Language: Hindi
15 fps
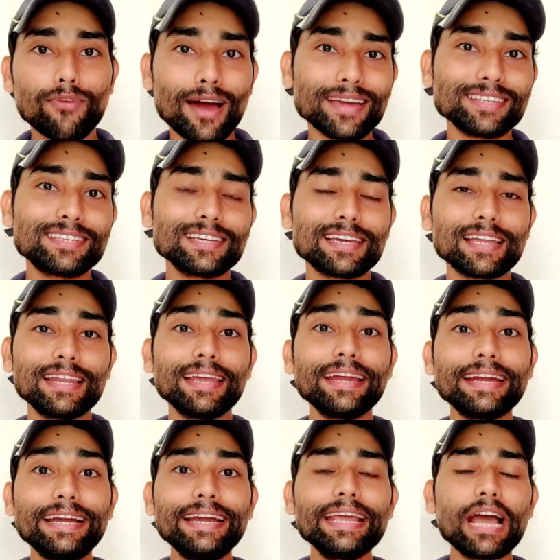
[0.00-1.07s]
5G के लिए
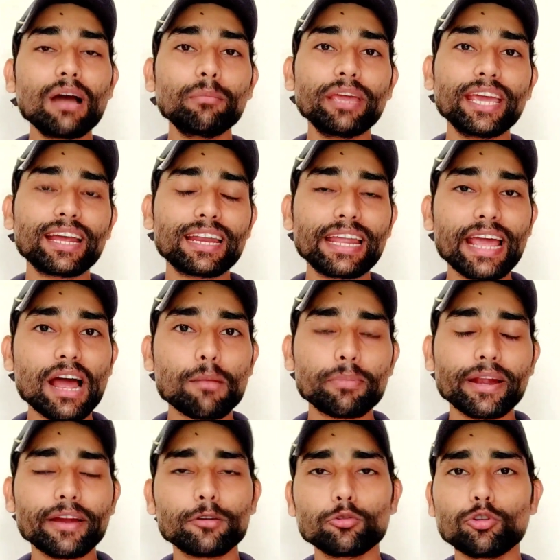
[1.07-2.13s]
इंडिया में एक नया
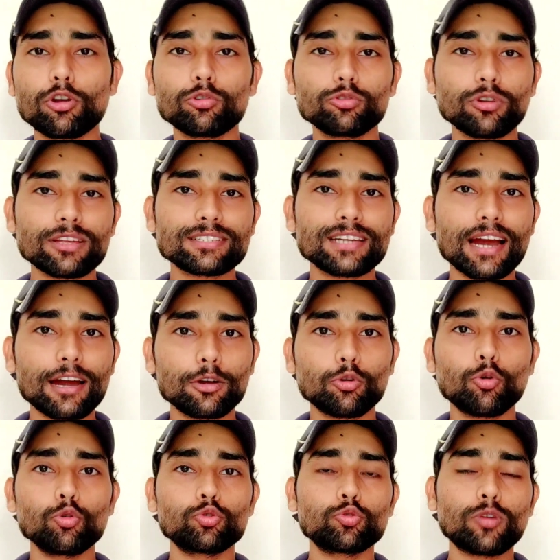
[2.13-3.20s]
अपडेट रोल आउट होना स्टार्ट हो